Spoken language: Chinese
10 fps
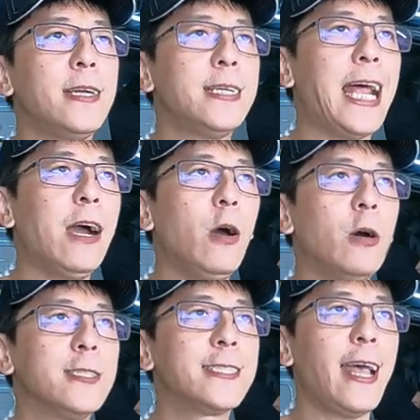然
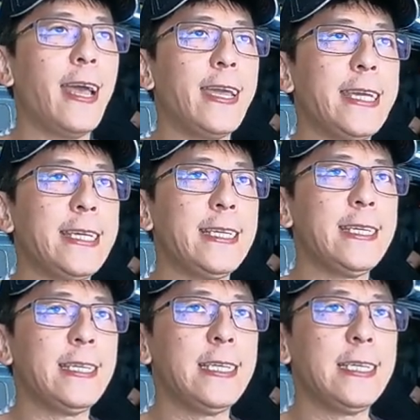后在
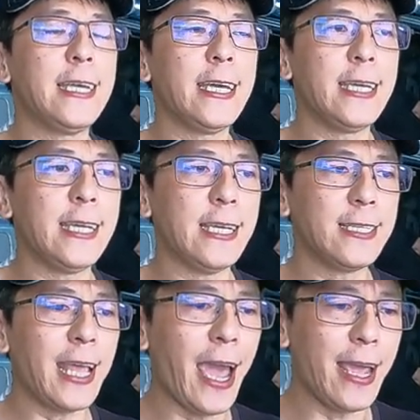诶
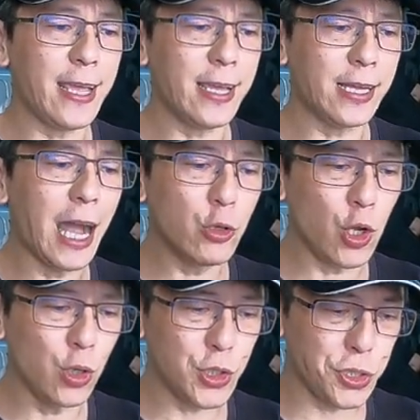台高
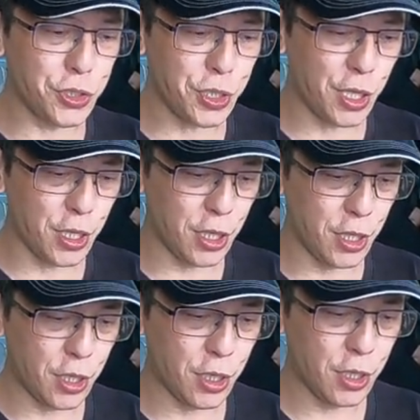雄市
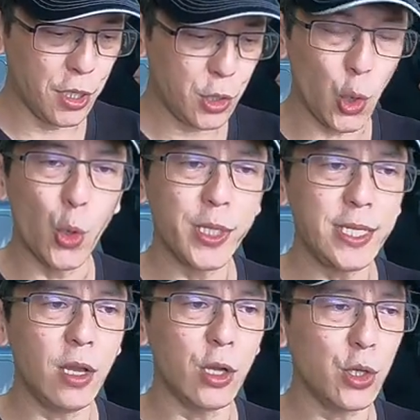的永
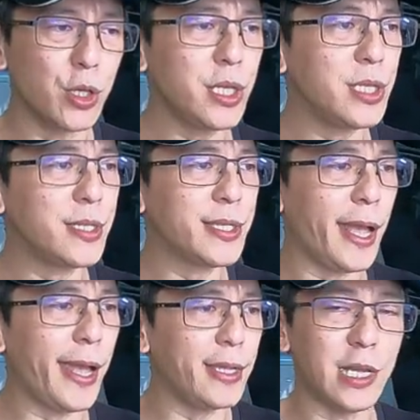义哈，永义是
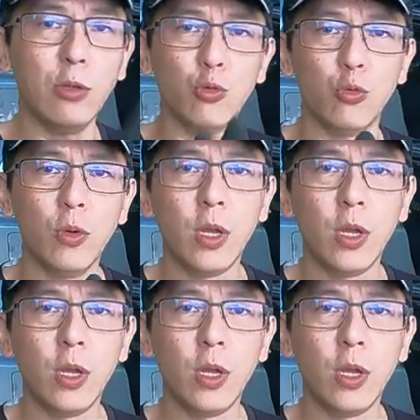在仁武，